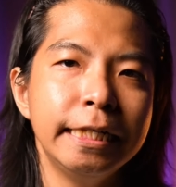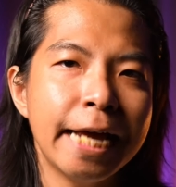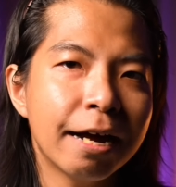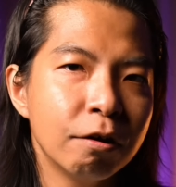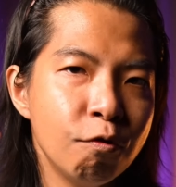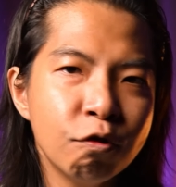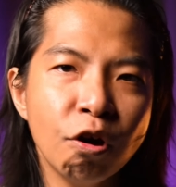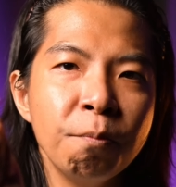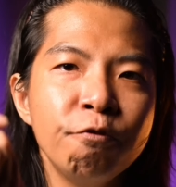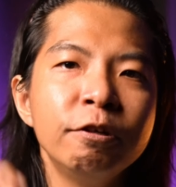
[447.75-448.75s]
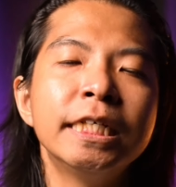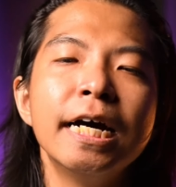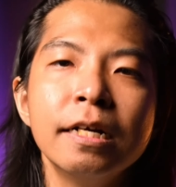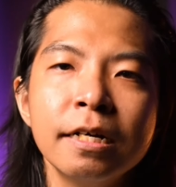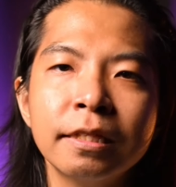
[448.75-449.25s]
อยากรู้ข้อมูล
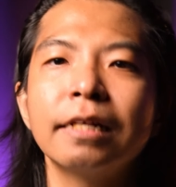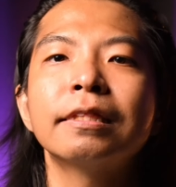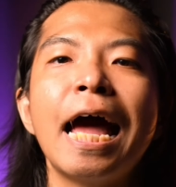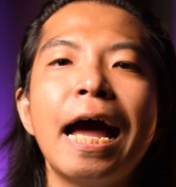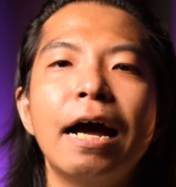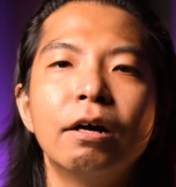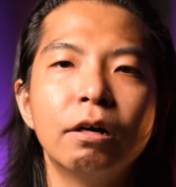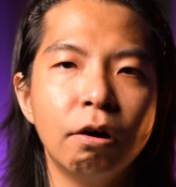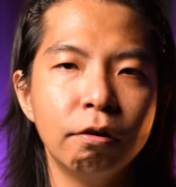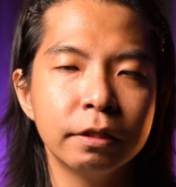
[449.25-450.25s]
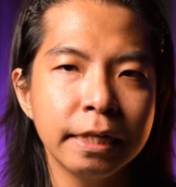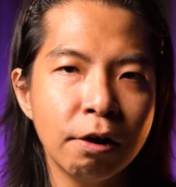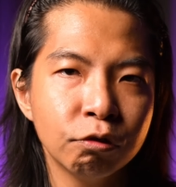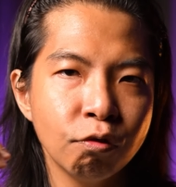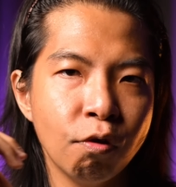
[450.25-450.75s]
เชิงลึกต่างๆ ของ
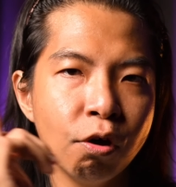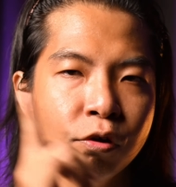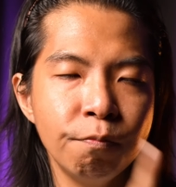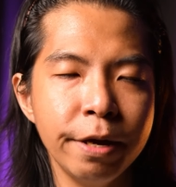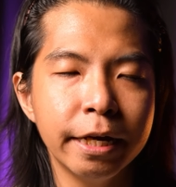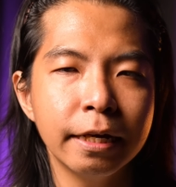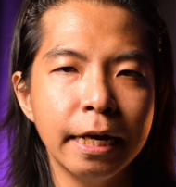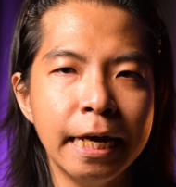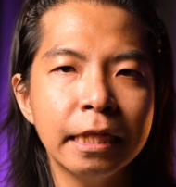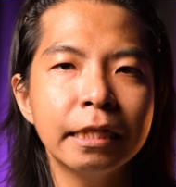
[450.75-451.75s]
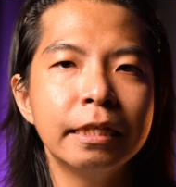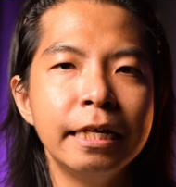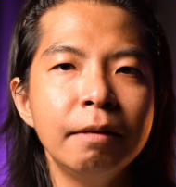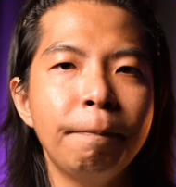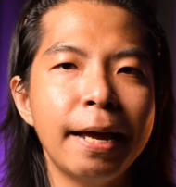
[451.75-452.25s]
เจ้าตัว่มิิเอสส
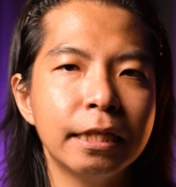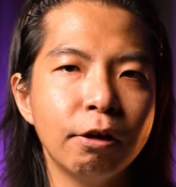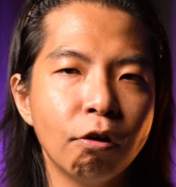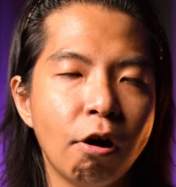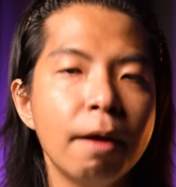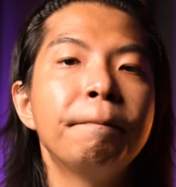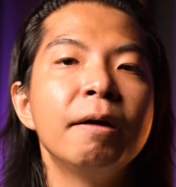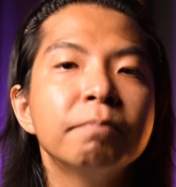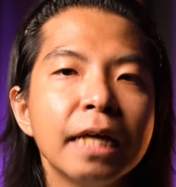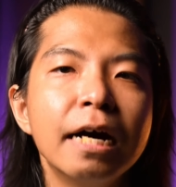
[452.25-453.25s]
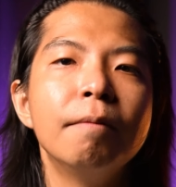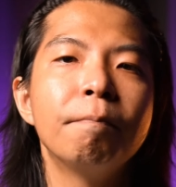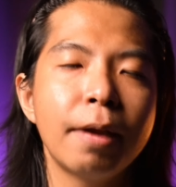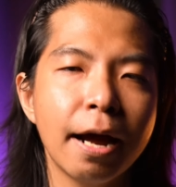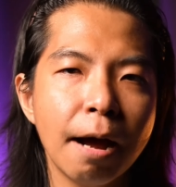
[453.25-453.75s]
ยีบแปดสองร้อยเพิ่มเติม
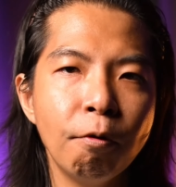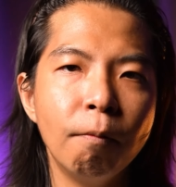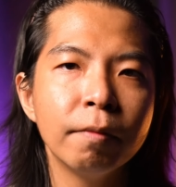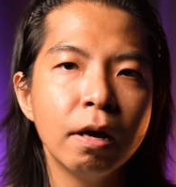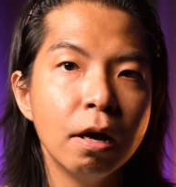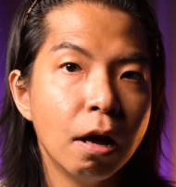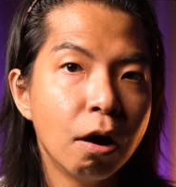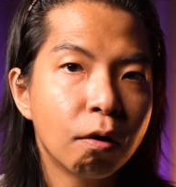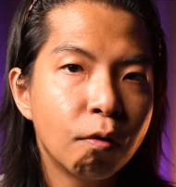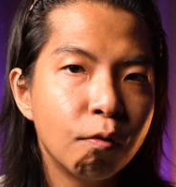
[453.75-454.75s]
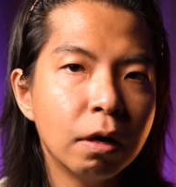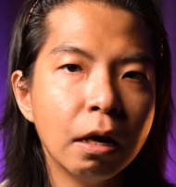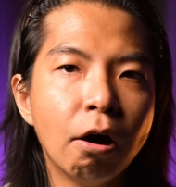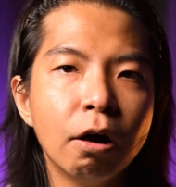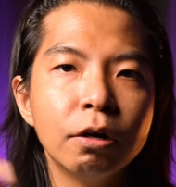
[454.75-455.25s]
นะครับผม คุณ
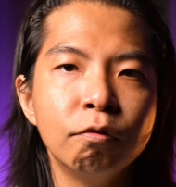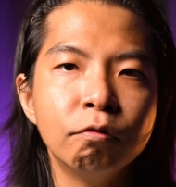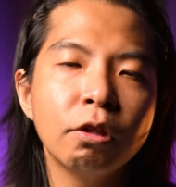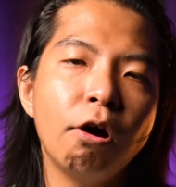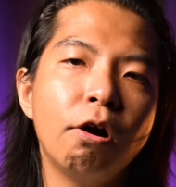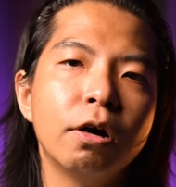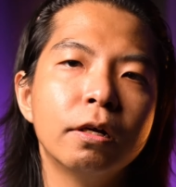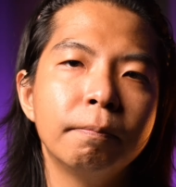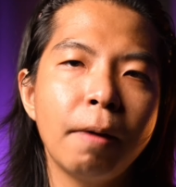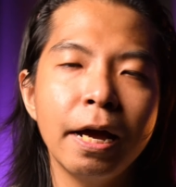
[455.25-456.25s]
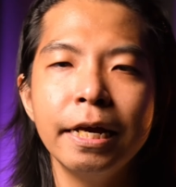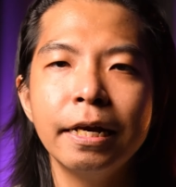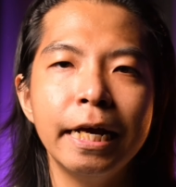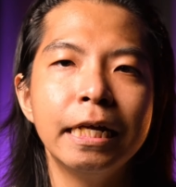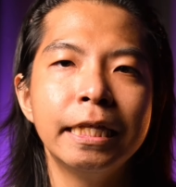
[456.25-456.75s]
รอดูต่อไป
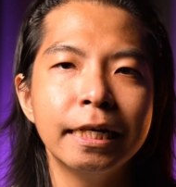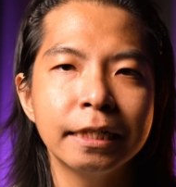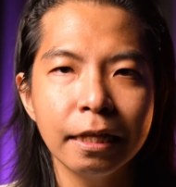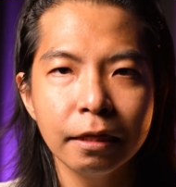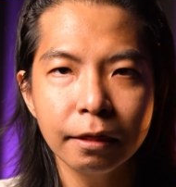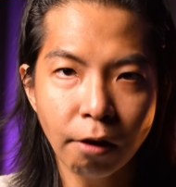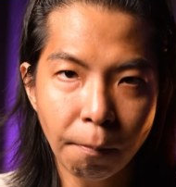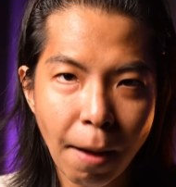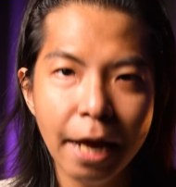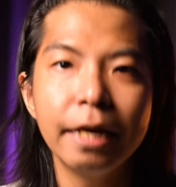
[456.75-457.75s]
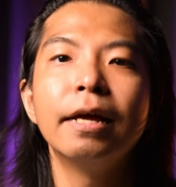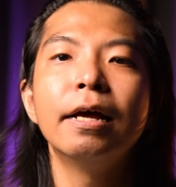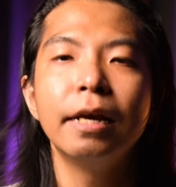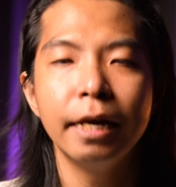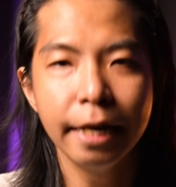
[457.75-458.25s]
ในเซกชันต่อไป
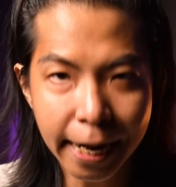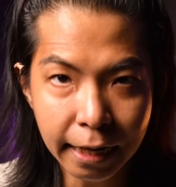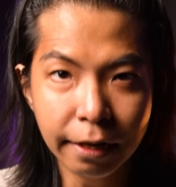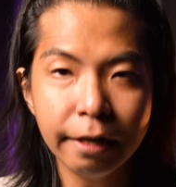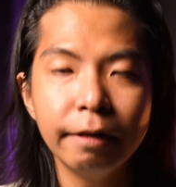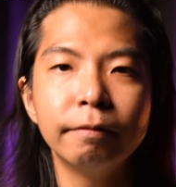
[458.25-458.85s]
ได้เลย